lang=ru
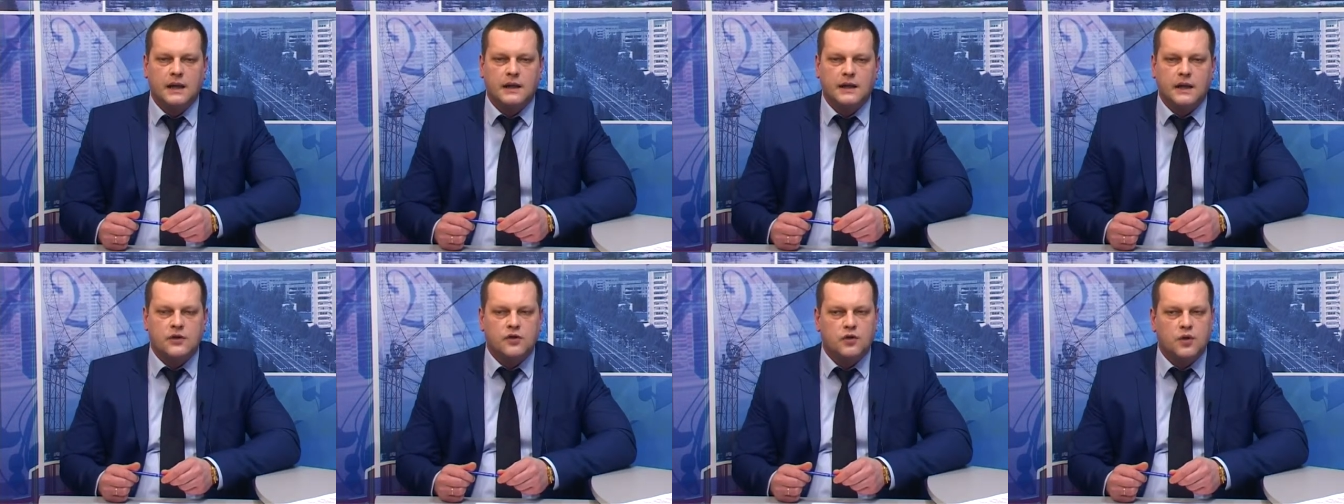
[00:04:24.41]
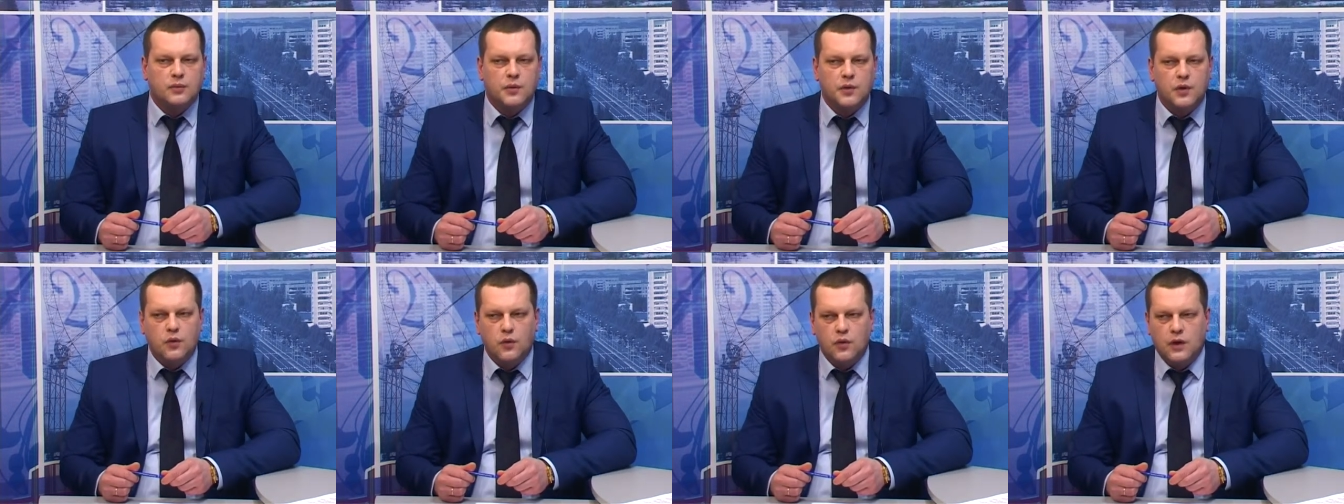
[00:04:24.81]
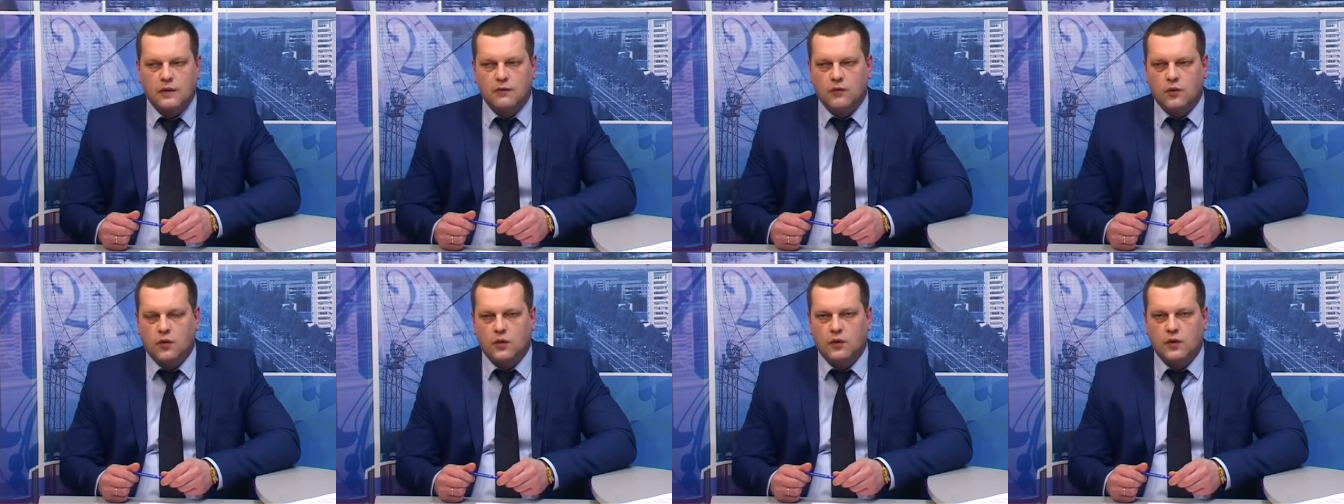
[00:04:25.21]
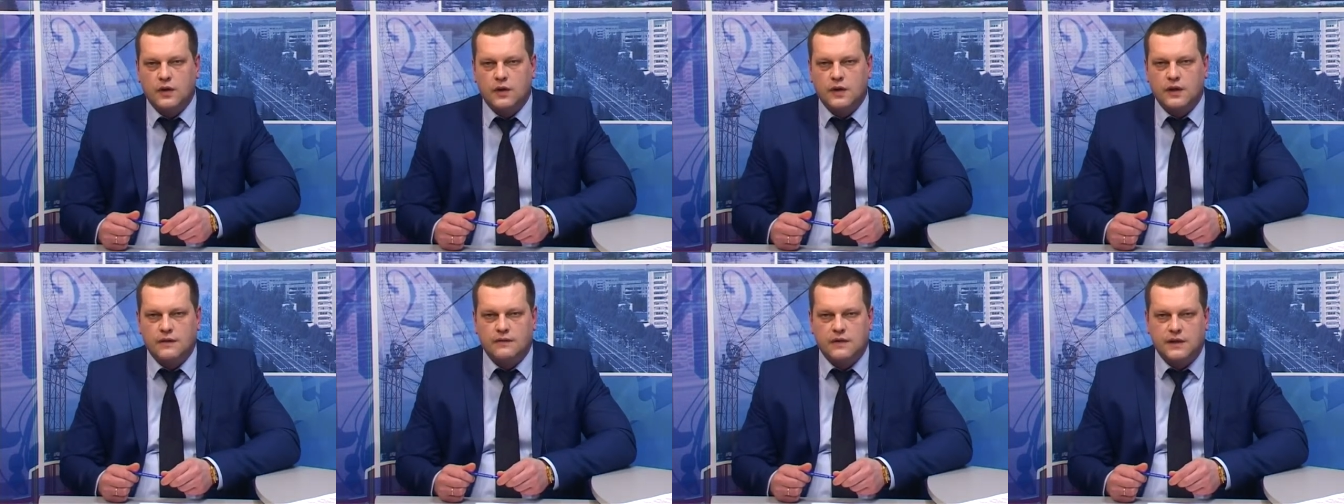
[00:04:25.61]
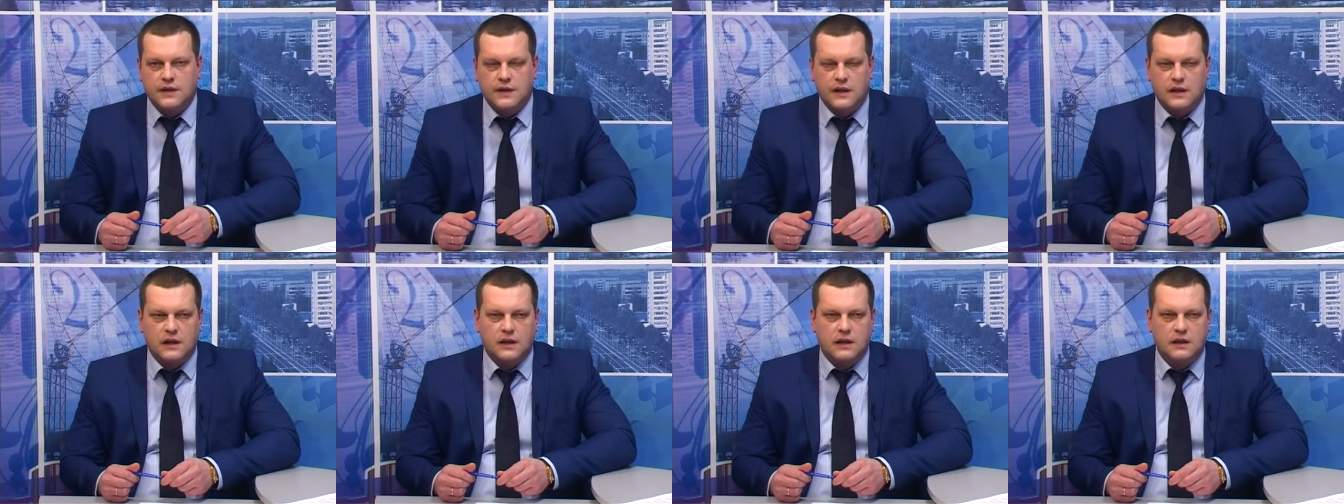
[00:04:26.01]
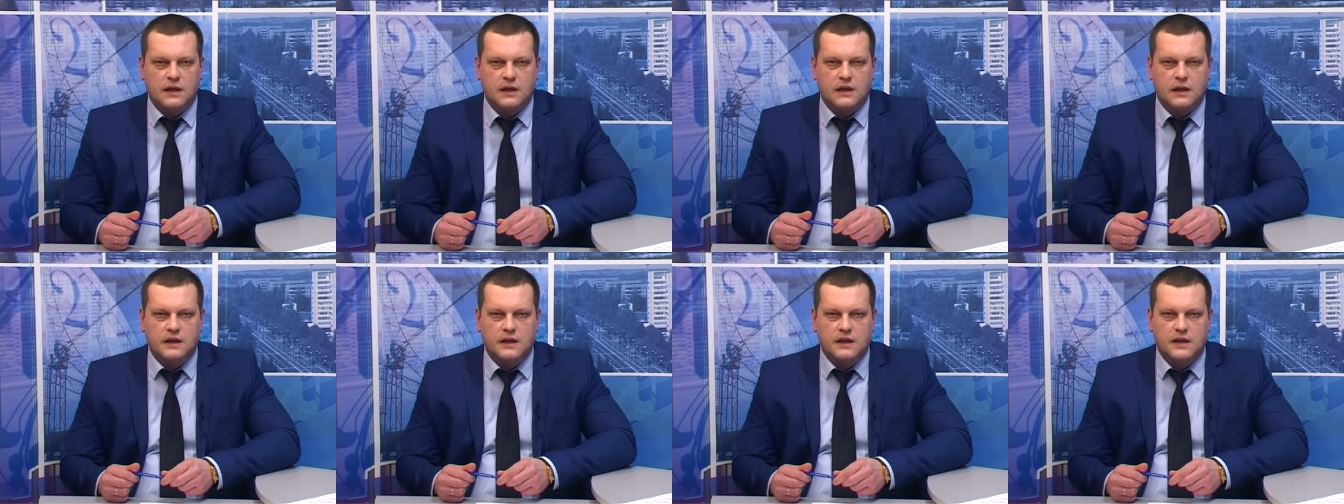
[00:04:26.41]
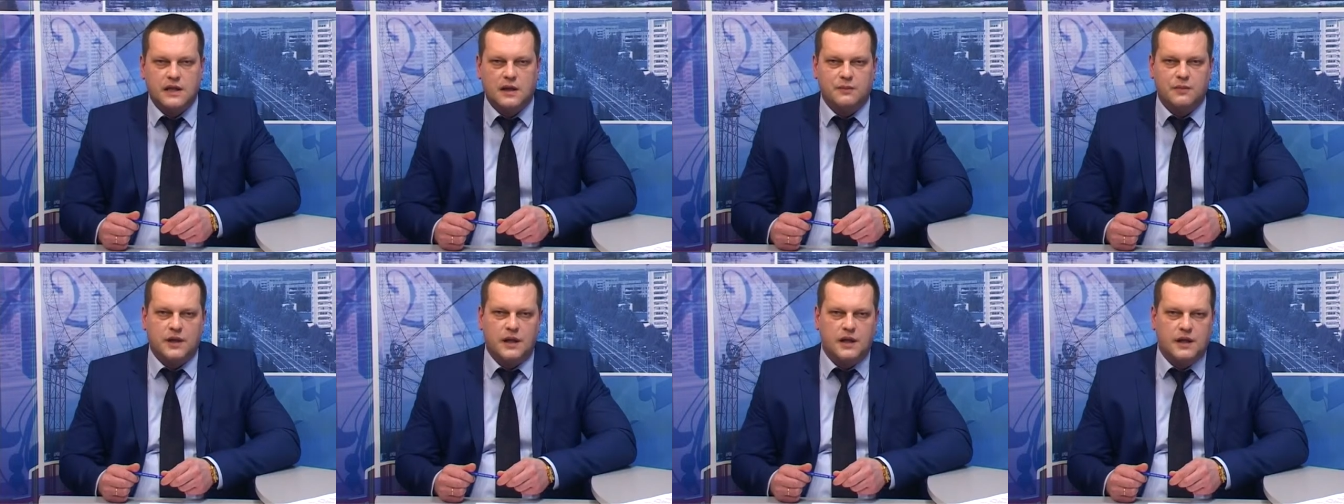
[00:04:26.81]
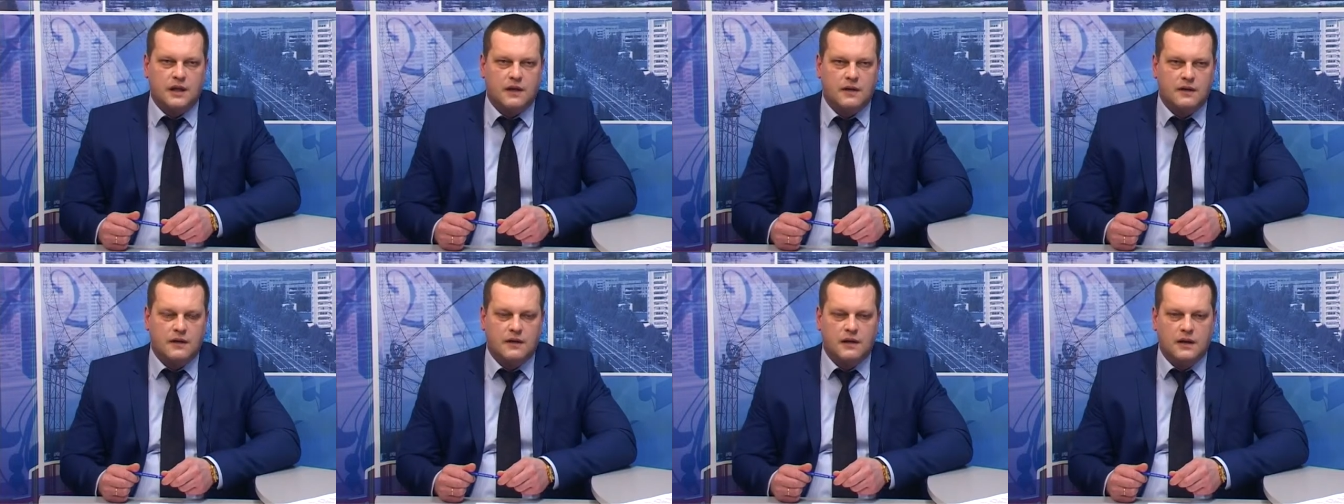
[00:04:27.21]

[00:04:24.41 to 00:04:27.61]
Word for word: Так, чтобы ни у кого не возникло сомнения